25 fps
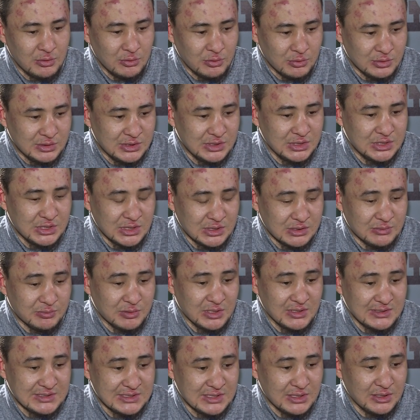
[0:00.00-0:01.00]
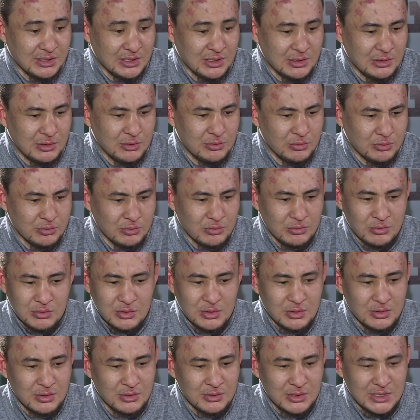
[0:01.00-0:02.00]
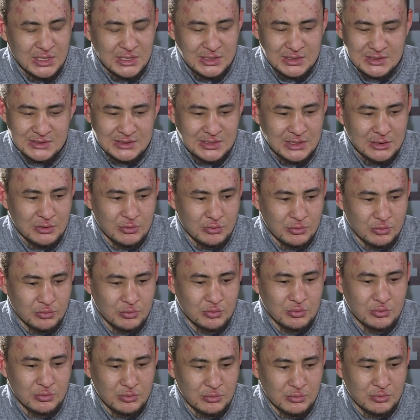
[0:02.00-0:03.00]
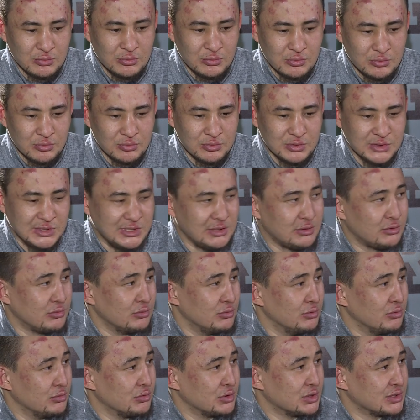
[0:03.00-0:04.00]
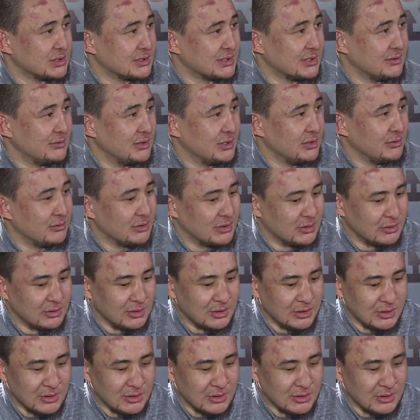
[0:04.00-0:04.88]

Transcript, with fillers: он сейчас в профессионалах около, я не знаю, но он титул уже завоевал.